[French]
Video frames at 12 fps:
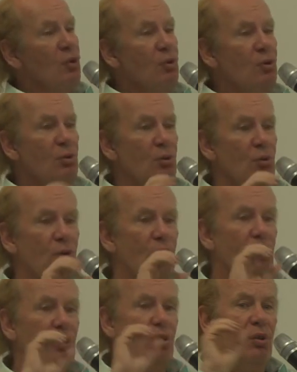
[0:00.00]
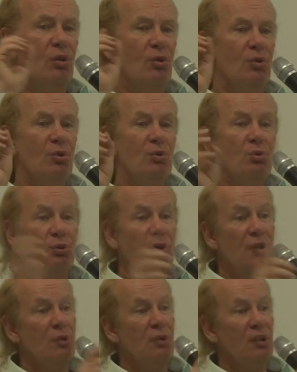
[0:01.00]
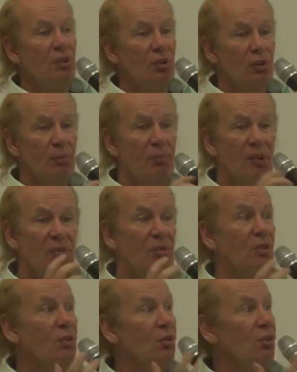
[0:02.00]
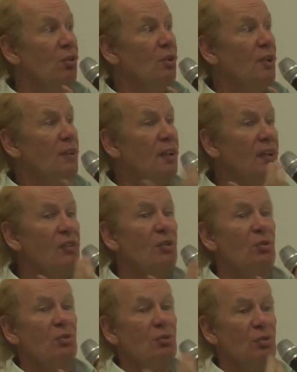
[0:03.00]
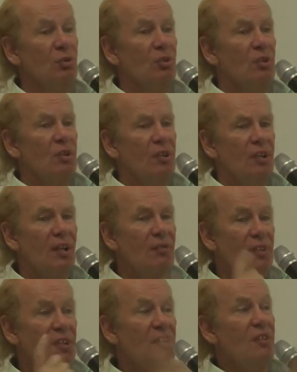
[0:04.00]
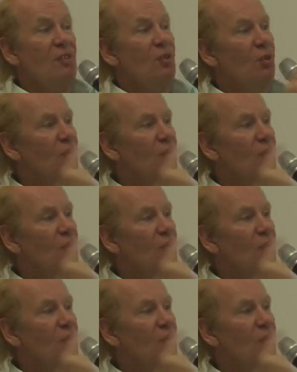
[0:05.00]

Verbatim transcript: sur le tour de l'équateur parce que l'attraction et la vitesse de